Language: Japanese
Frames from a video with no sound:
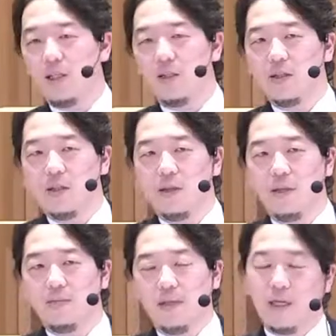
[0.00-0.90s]
ない」って、
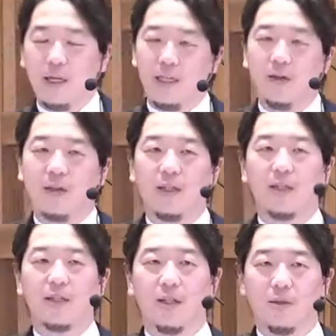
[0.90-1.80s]
まあ、怒りではない
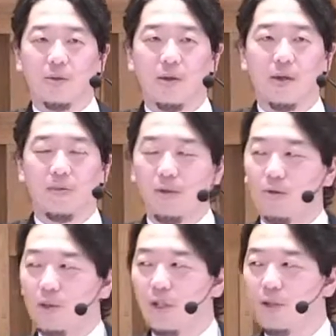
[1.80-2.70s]
ですけれども、まあ、
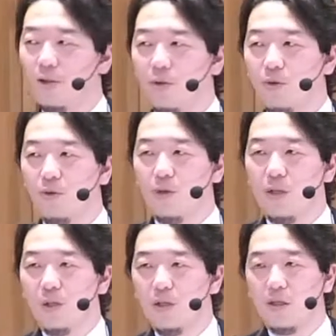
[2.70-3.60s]
どちらかというとこ
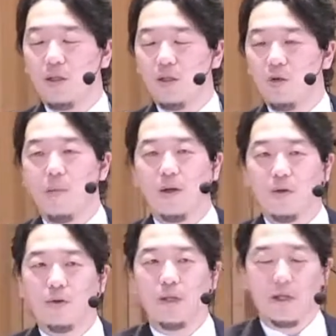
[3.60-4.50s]
う止め
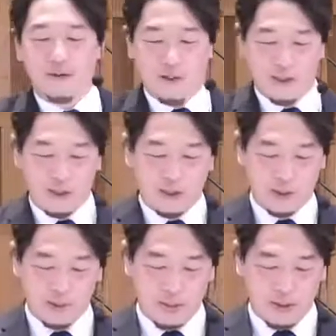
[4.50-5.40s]
るような役割になって
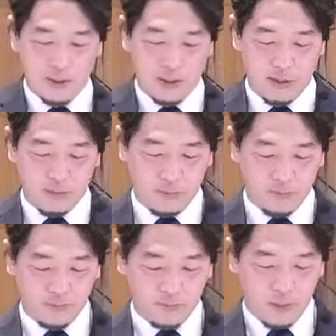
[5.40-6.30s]
しまいますけれども
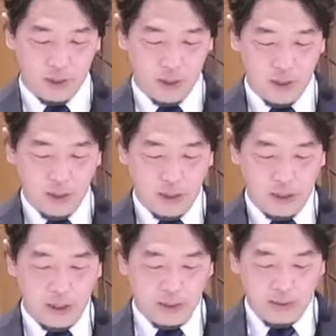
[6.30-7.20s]

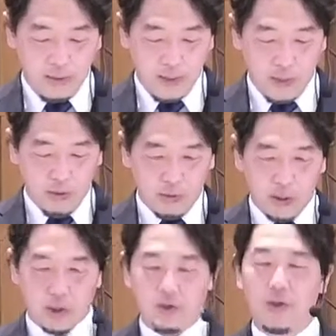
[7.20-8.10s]
イエス様は
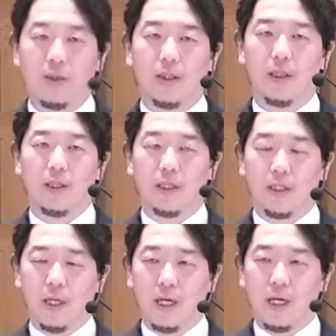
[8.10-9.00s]
同じように私た
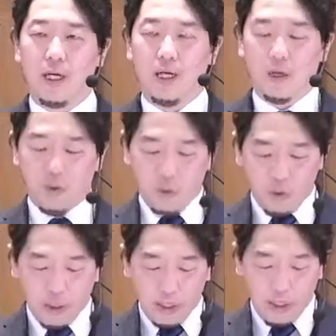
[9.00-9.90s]
ちがこ
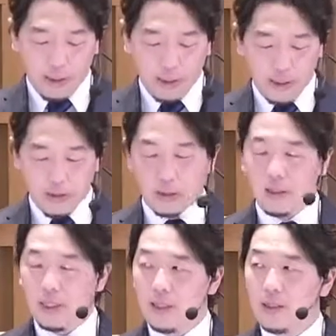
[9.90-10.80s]
こから離れる
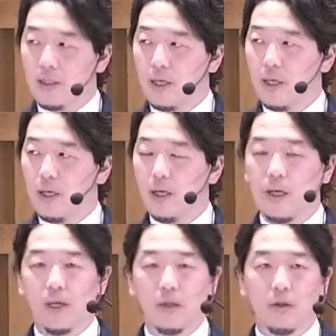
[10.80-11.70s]
危険性
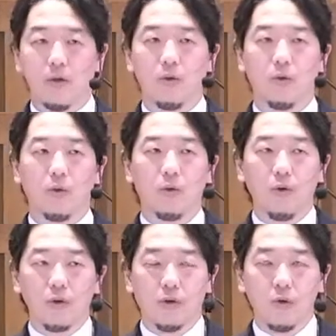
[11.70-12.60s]
ということを
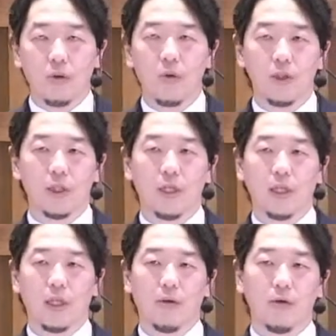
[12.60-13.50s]
よくご存知だ
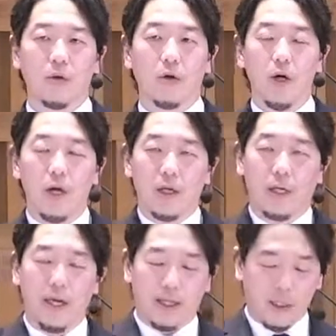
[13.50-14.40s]
からこそ
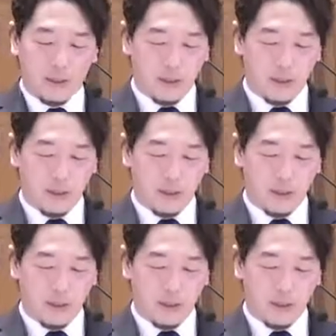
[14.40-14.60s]
計画